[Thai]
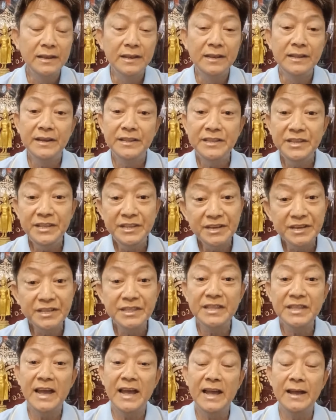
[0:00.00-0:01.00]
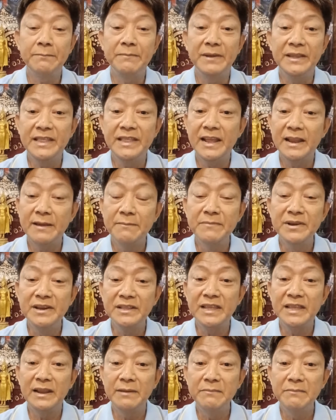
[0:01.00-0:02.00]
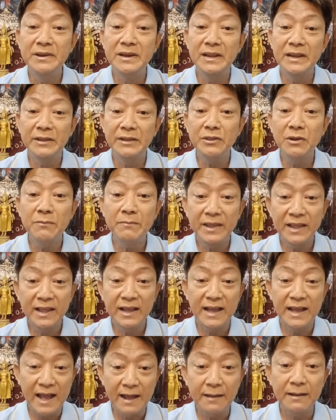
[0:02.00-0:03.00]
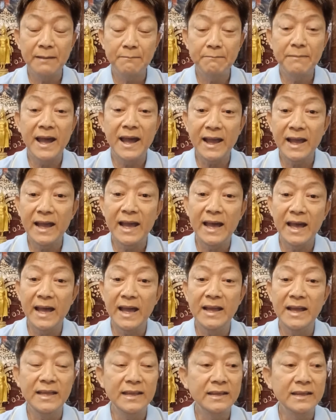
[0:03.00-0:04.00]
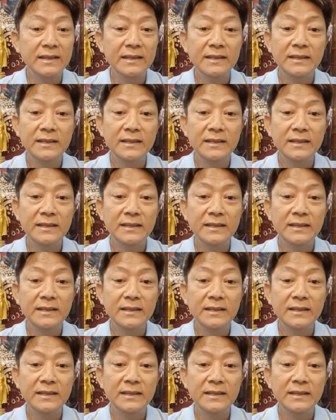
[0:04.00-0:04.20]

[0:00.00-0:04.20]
เรือที่เดินทางไปแต่ละเมืองแต่ละเมืองแล้วต้องไปคักพักค้างอ่ะ